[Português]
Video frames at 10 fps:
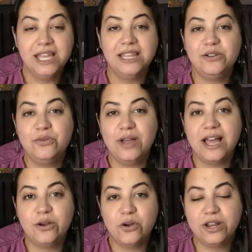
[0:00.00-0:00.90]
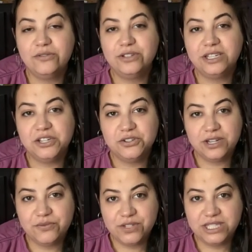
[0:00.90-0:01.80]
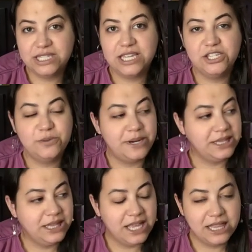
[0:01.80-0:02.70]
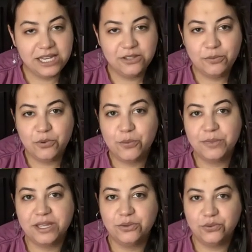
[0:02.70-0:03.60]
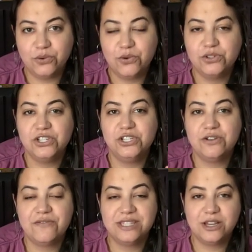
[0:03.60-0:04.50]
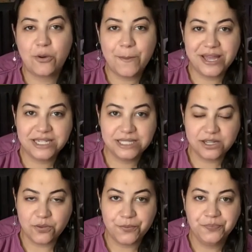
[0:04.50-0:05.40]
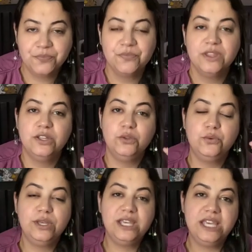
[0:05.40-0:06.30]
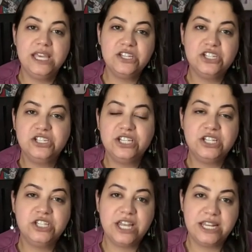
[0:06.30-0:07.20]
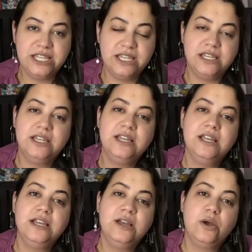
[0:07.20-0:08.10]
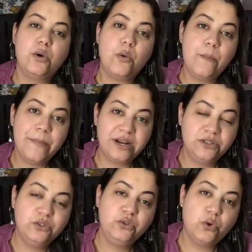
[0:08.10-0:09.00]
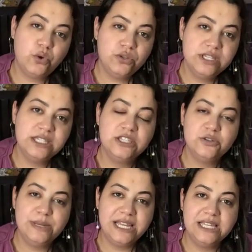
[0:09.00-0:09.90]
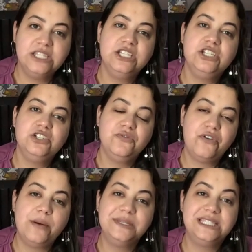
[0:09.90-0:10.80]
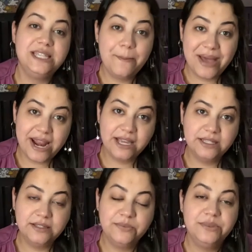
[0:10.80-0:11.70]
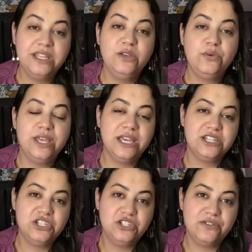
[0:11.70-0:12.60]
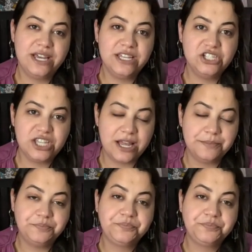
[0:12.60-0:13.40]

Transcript: Então, agora eu vou transferir vocês para a tela do meu computador, onde a gente vai fazer a comparação do que a gente gastaria comprando todos esses bilhetes de forma separada e o que, que a gente vai gastar